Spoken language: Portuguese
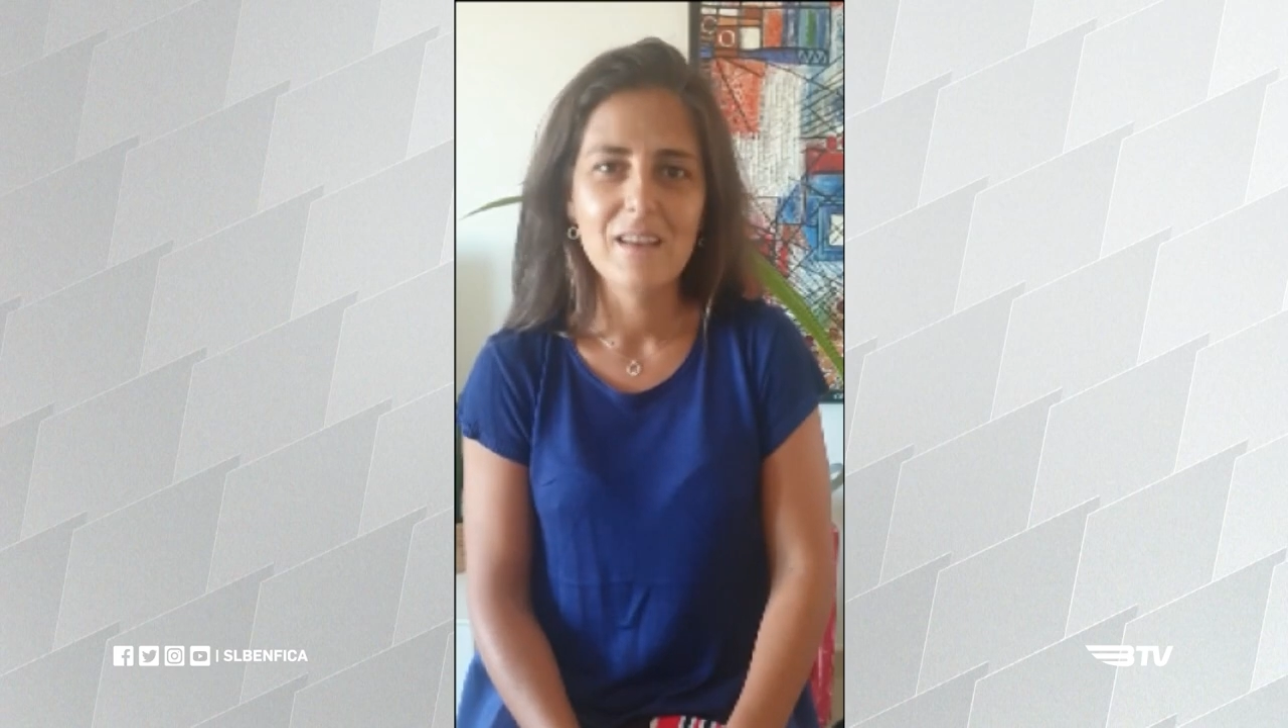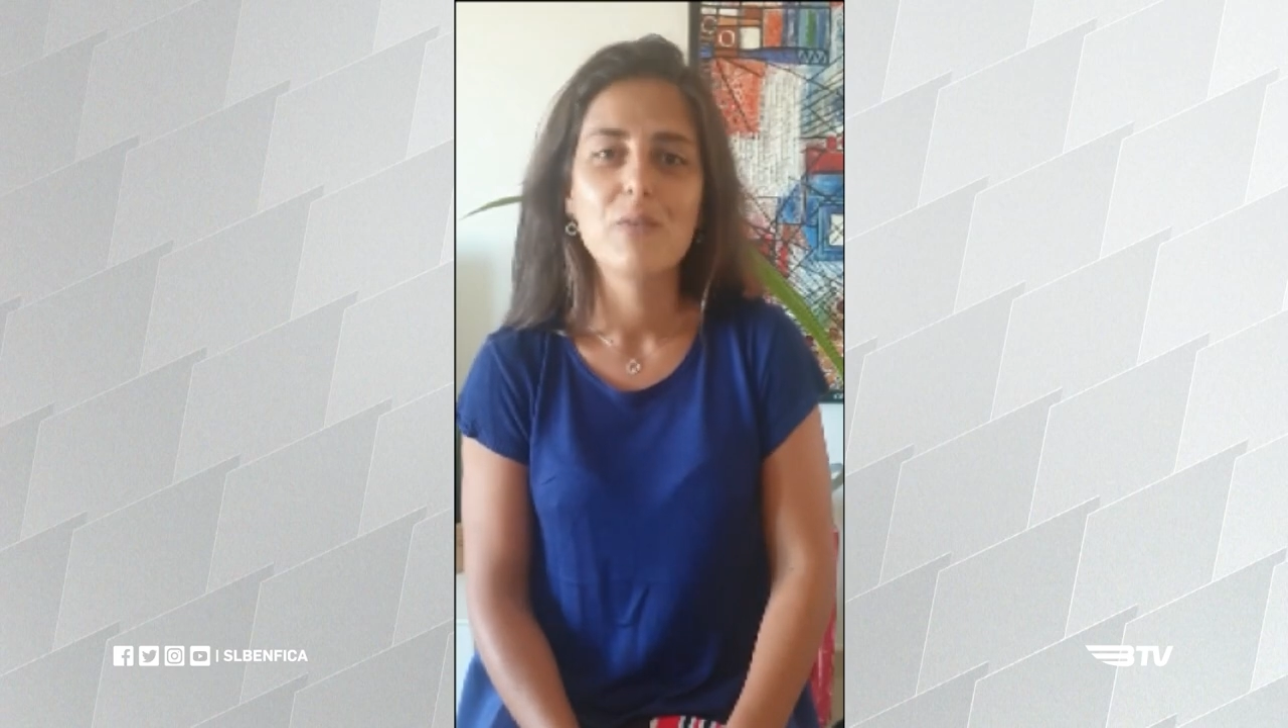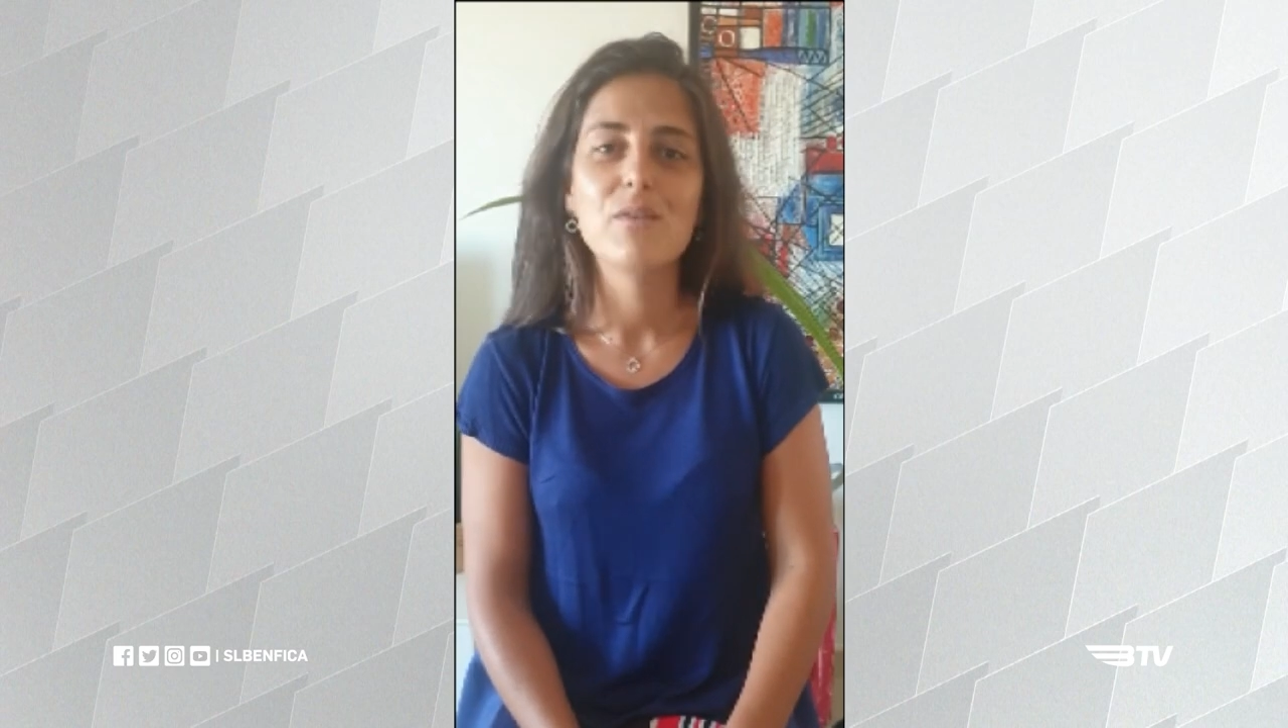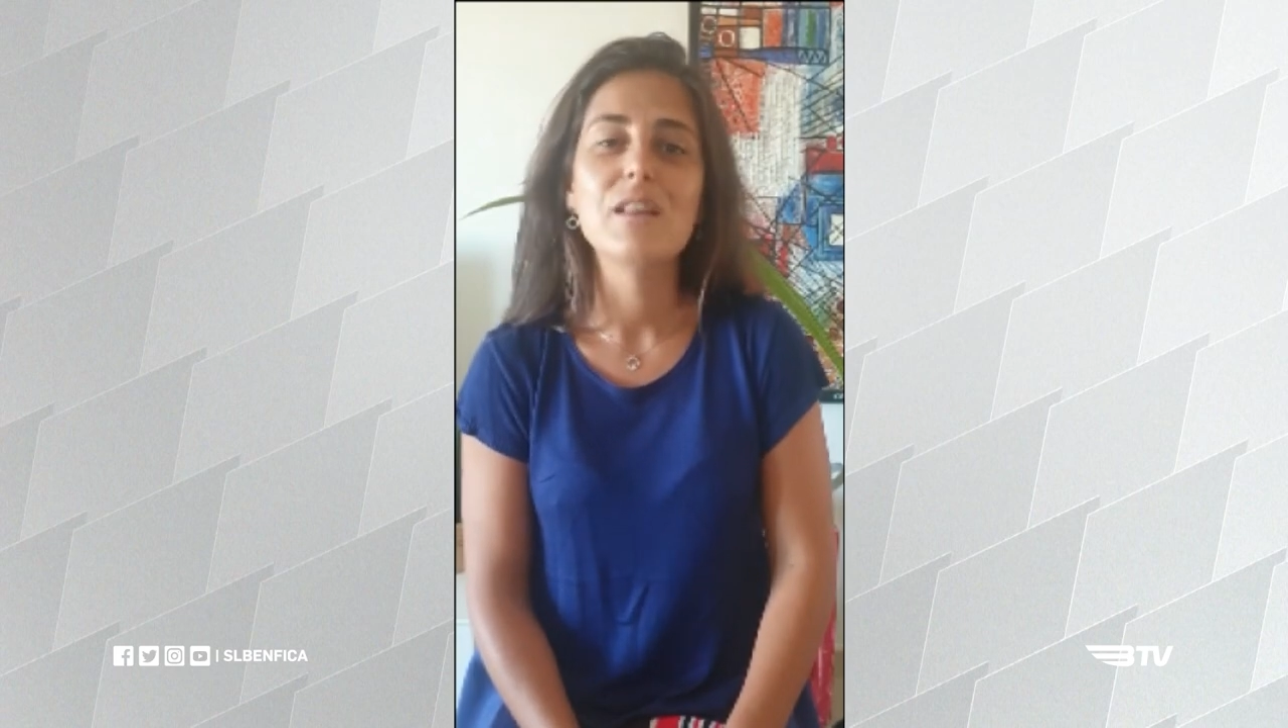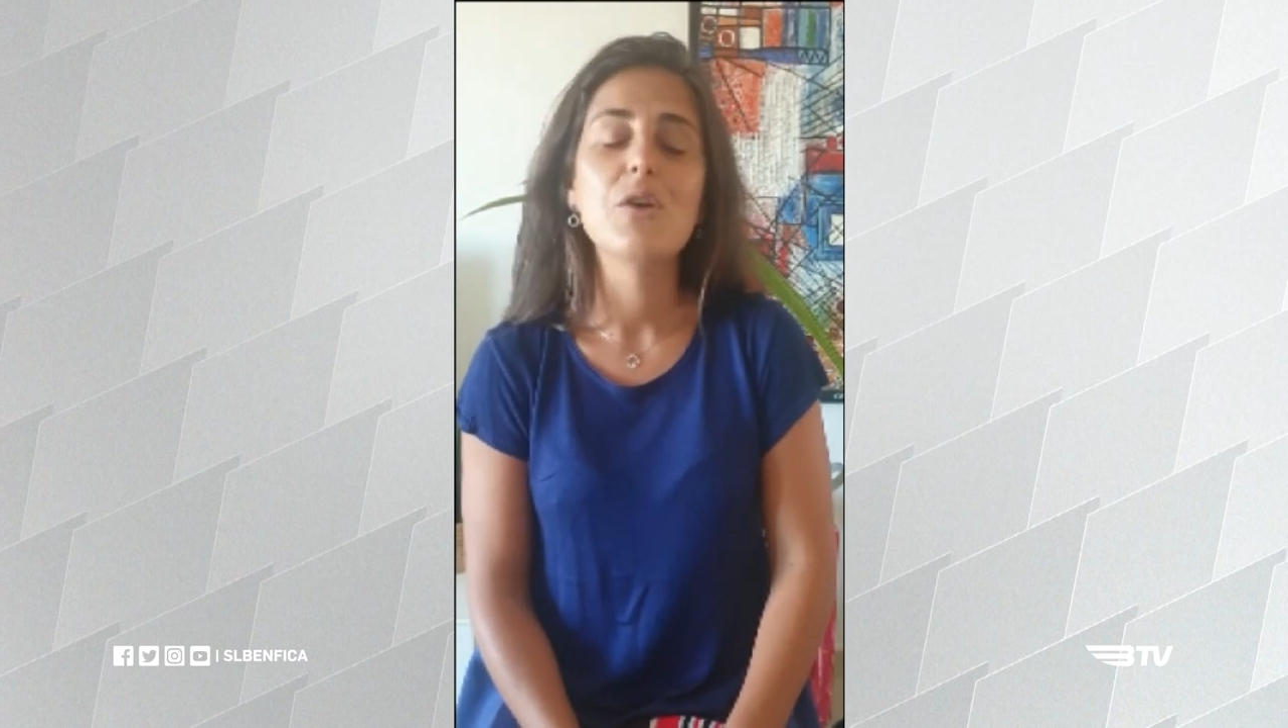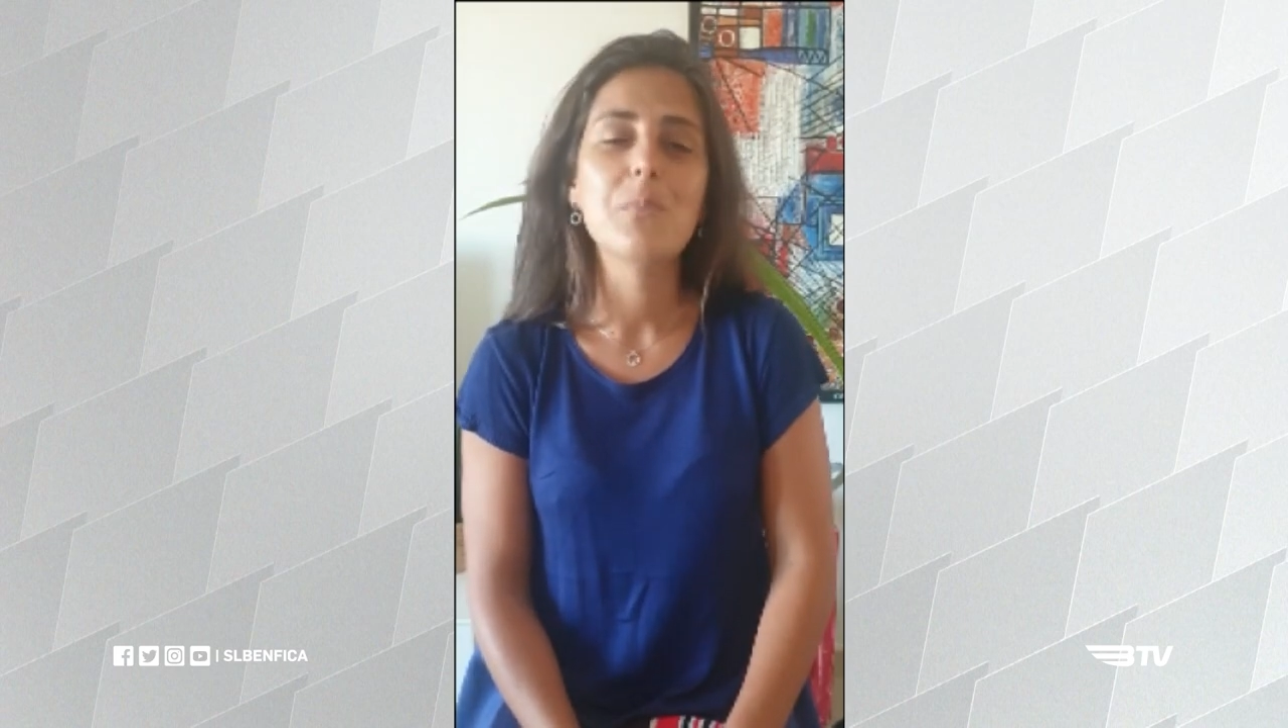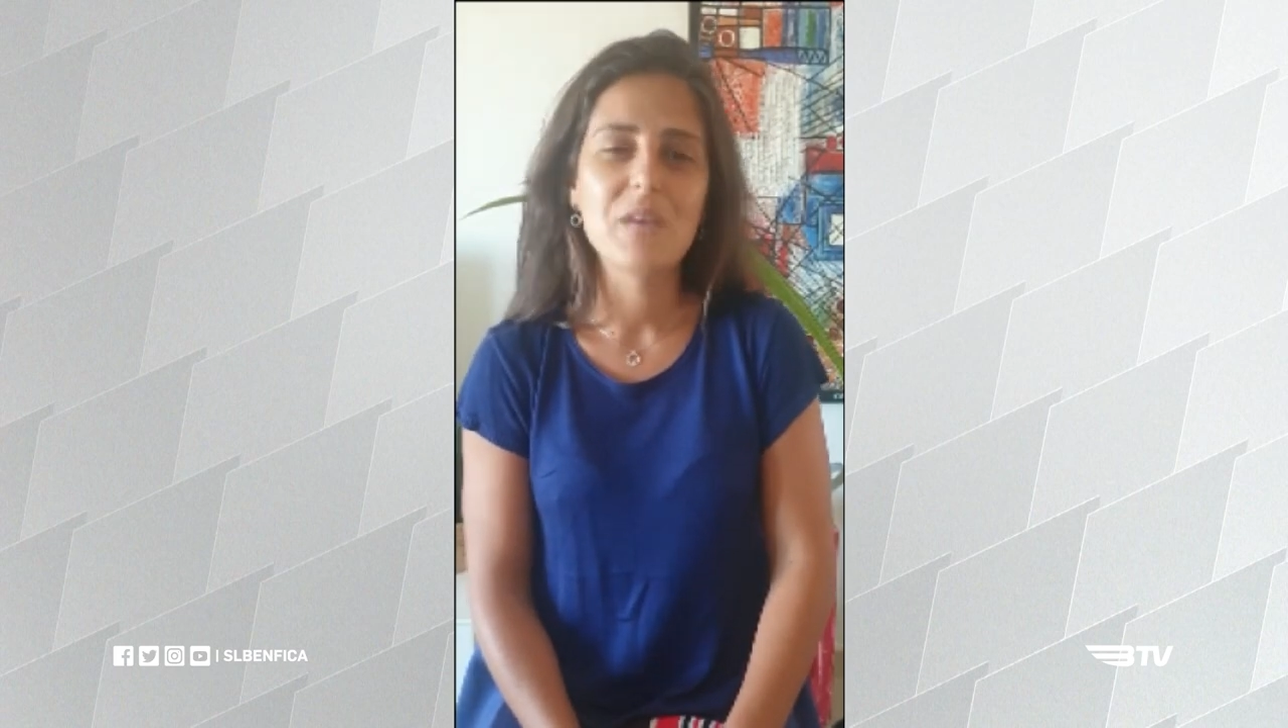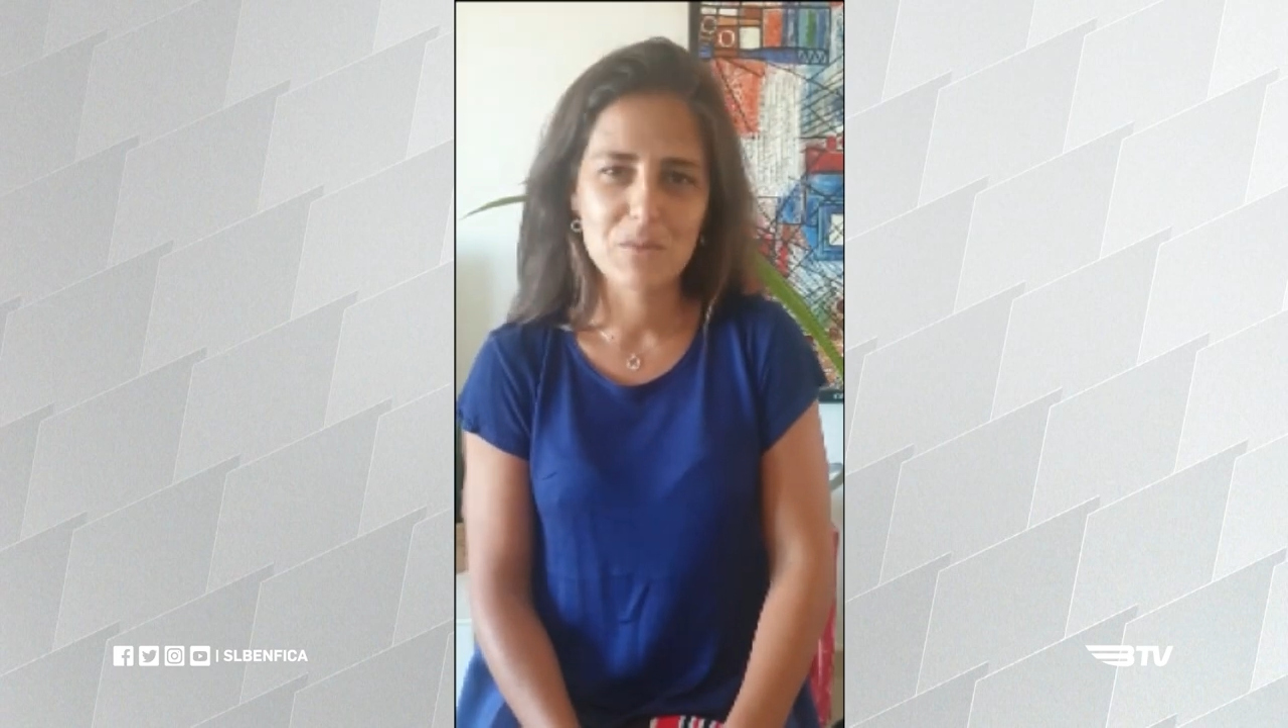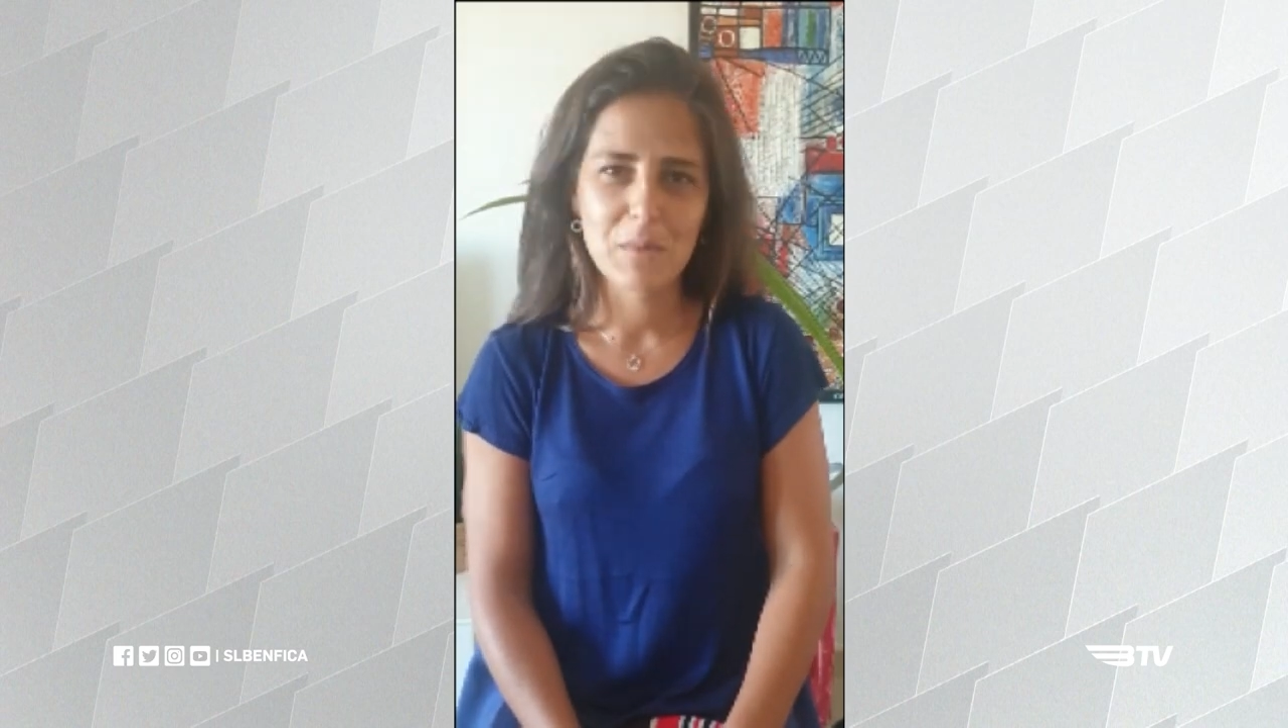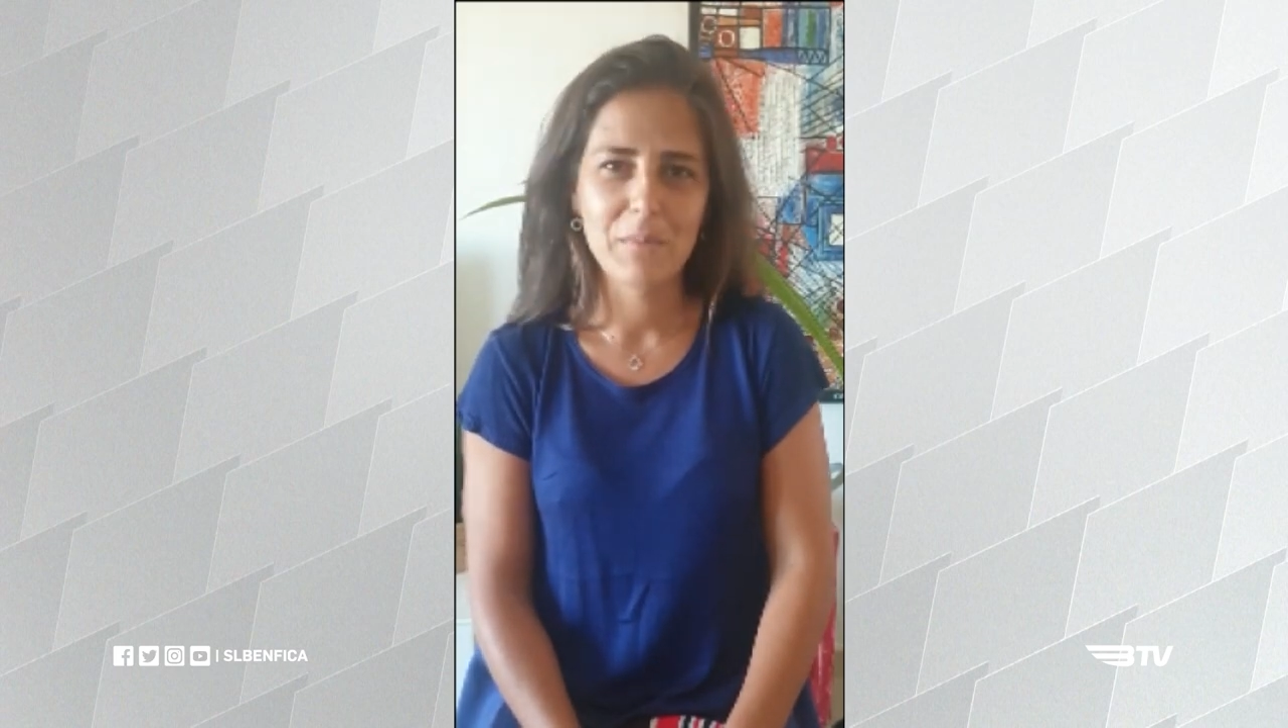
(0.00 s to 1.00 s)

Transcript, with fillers: valeu mesmo